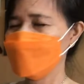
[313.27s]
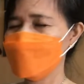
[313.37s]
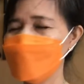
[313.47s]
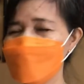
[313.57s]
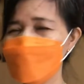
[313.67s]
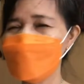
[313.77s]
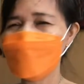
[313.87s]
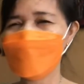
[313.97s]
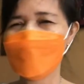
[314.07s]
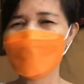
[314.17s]

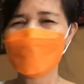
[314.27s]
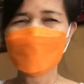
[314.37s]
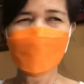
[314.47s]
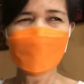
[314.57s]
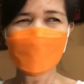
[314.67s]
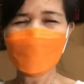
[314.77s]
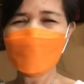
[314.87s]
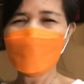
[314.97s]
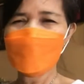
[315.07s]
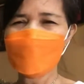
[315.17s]
nasa yung mga
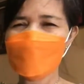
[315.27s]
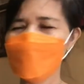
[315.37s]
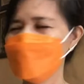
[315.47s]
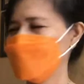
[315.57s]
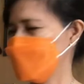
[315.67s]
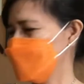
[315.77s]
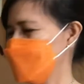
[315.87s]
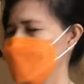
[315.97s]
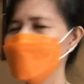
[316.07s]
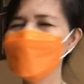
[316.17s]
malalapit sa mga
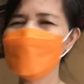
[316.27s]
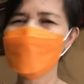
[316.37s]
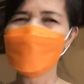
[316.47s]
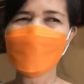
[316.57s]
ganito.